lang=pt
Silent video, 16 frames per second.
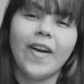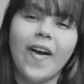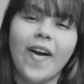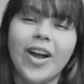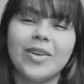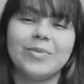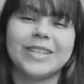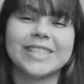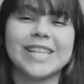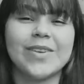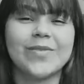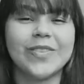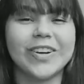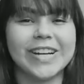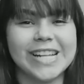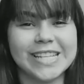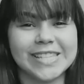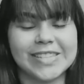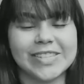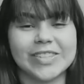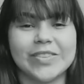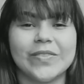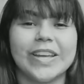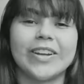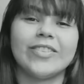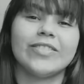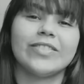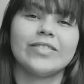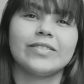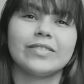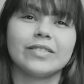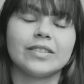Oi, meus amores, tudo bem
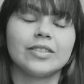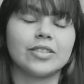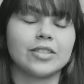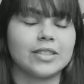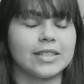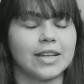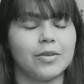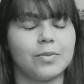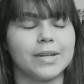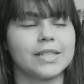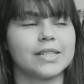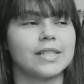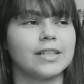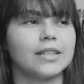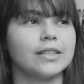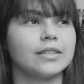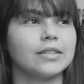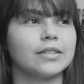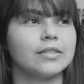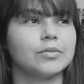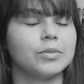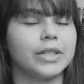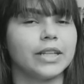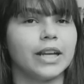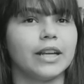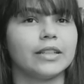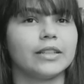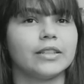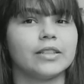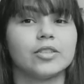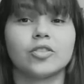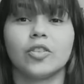com... Deixa eu ficar passar.
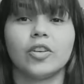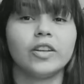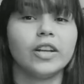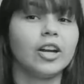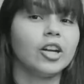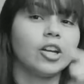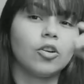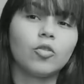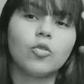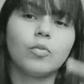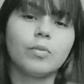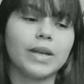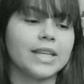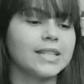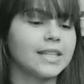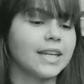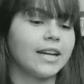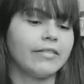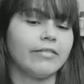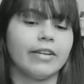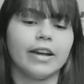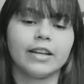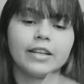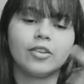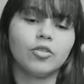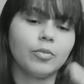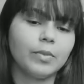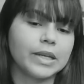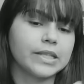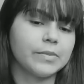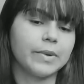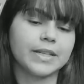Obrigada. Só na hora que eu começo a gravar que
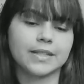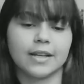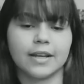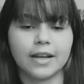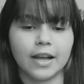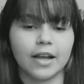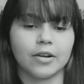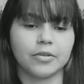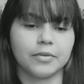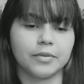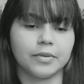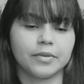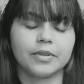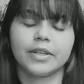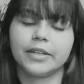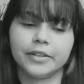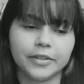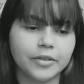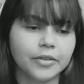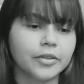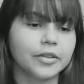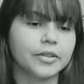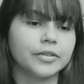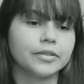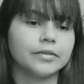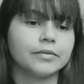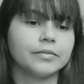começa a passar carro. Trem de doido.